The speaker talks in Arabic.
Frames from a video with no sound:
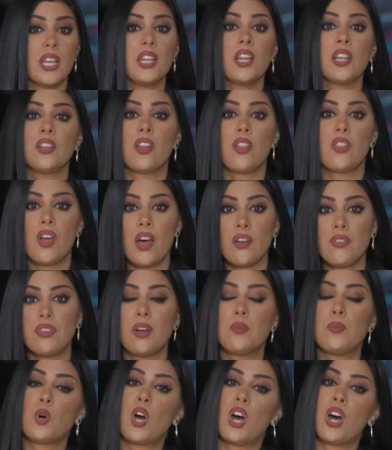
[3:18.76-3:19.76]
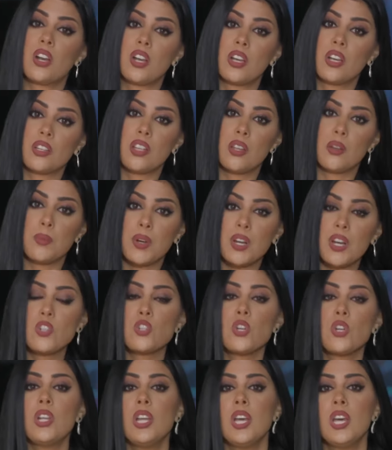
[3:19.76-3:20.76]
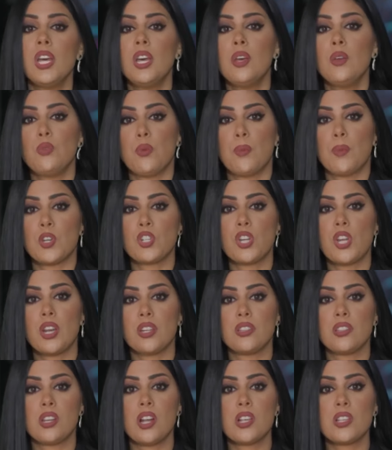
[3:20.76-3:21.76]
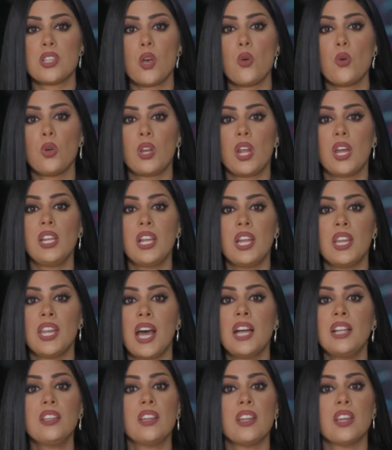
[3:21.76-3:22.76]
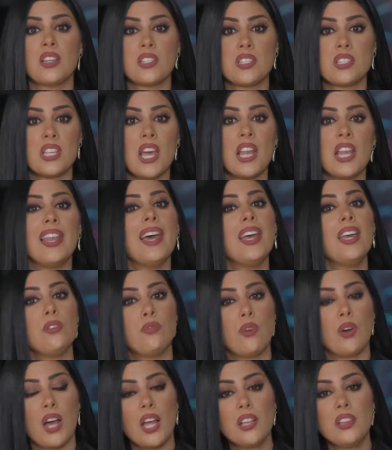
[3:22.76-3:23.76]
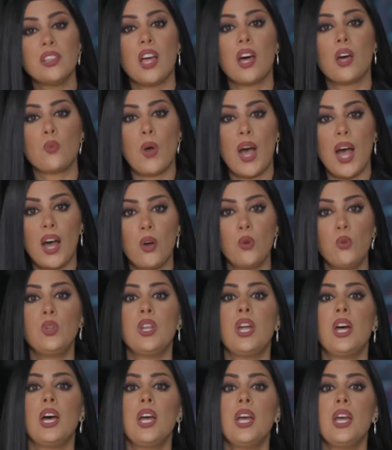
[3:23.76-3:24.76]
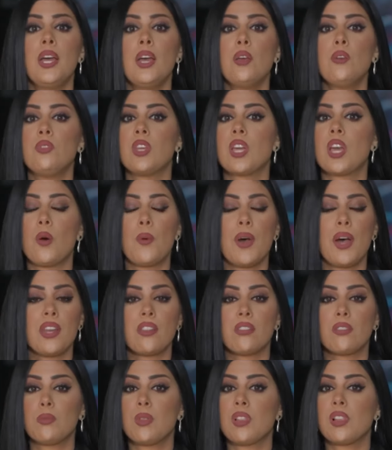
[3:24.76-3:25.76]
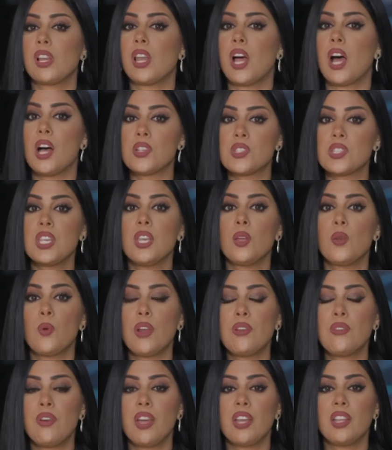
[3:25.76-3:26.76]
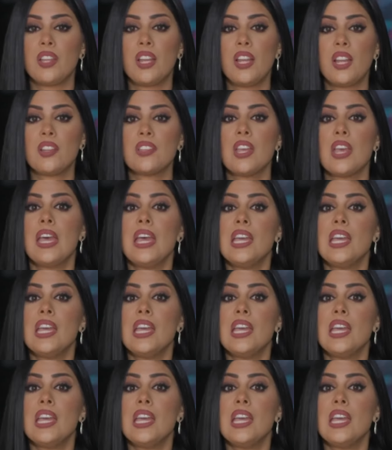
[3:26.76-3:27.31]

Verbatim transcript: إلى النظافة مقارنة بالرجل فيما أشارت دراسة أخرى إلى أن عدد النساء اللائي فقدن أرواحهن في كوارث مثل الأعاصير والفيضانات